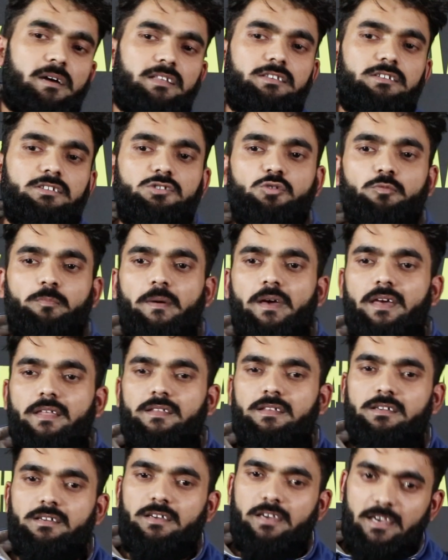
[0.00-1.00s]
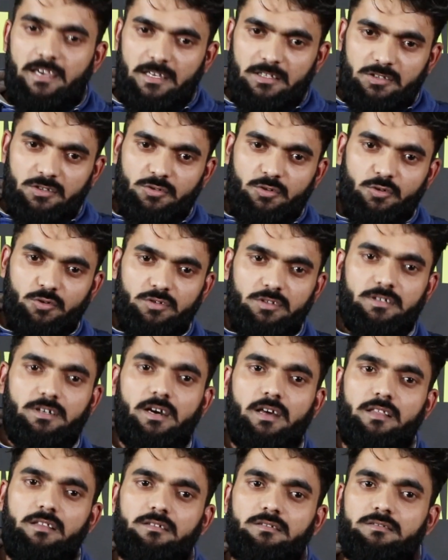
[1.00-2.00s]
भरी दोपहरी खेत खोद
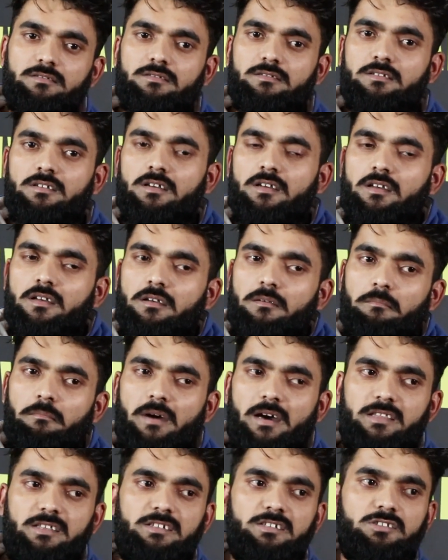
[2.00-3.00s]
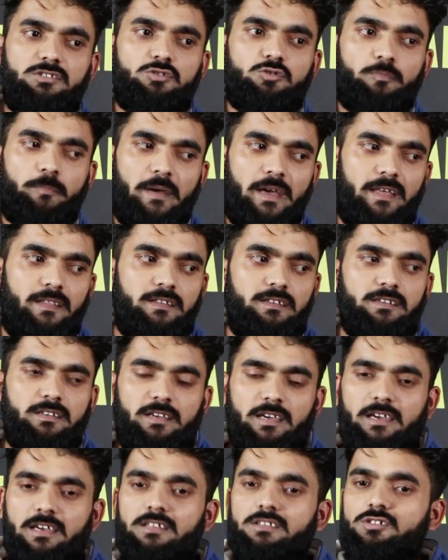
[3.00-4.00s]
कर भरी दोपहरी
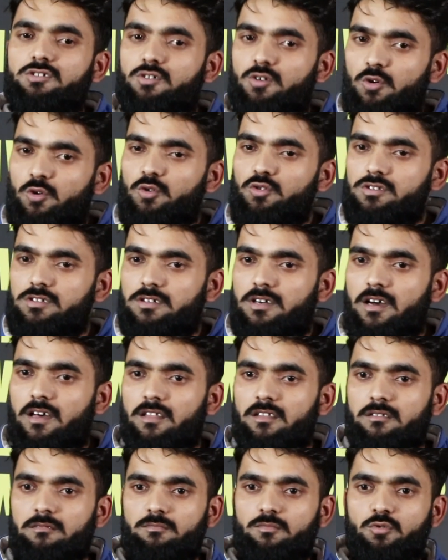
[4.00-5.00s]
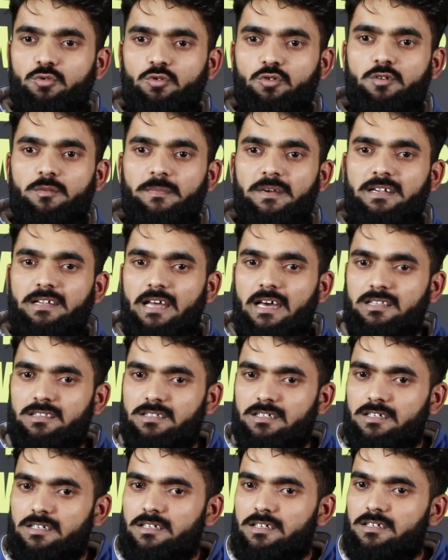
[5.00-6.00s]
खेत खोद कर भूख
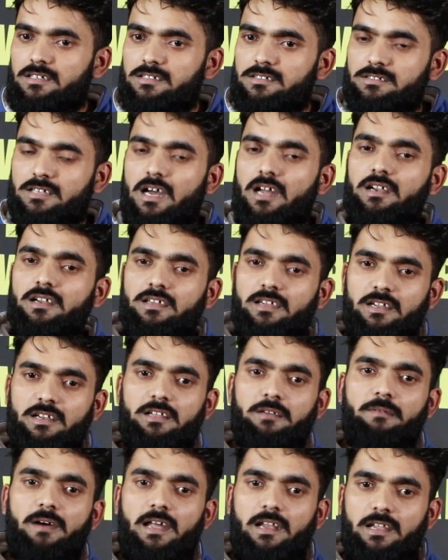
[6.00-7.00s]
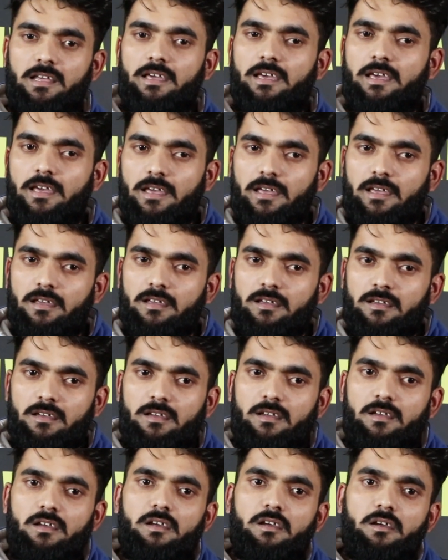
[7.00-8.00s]
मिटाते किसान के निवाले हैं
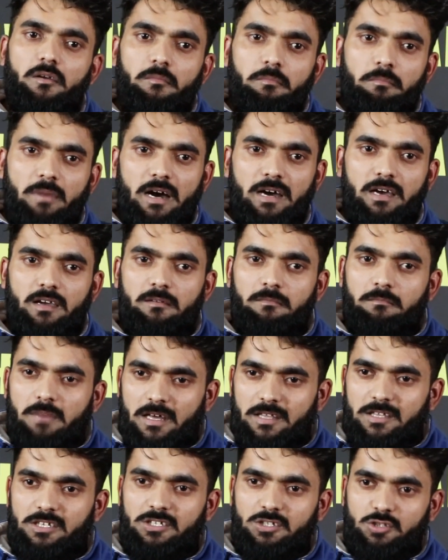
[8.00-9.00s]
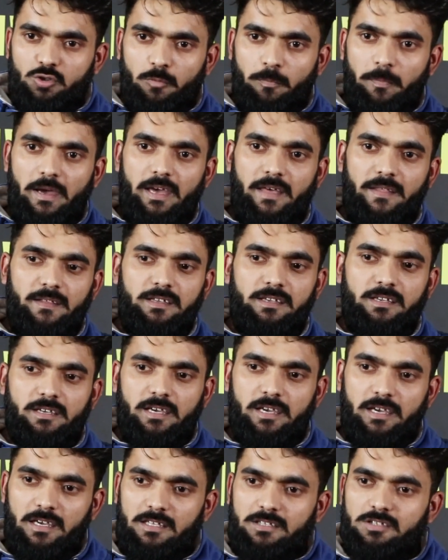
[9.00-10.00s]
भरी दोपहरी
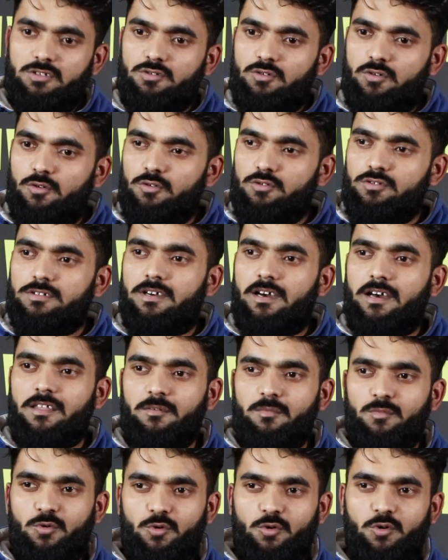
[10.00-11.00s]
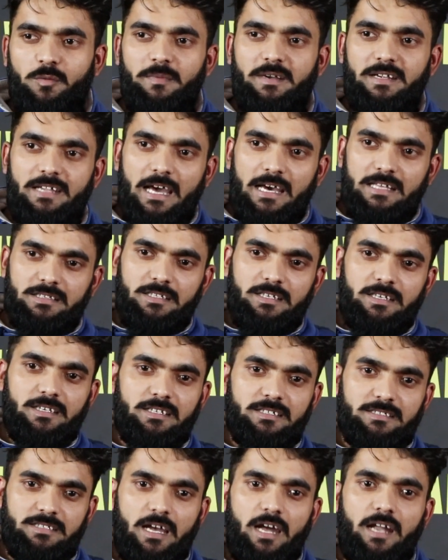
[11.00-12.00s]
खेत खोद कर भूख मिटाते
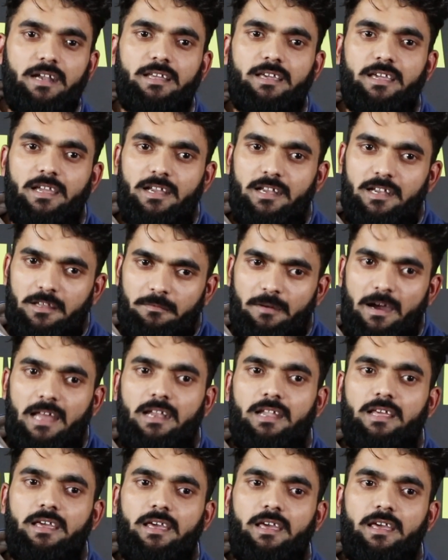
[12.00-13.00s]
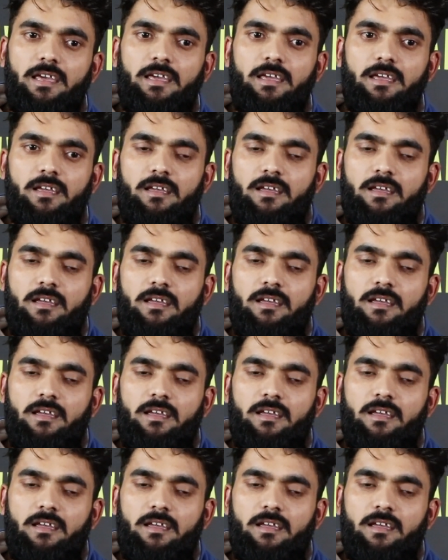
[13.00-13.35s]
किसान के निवाले हैं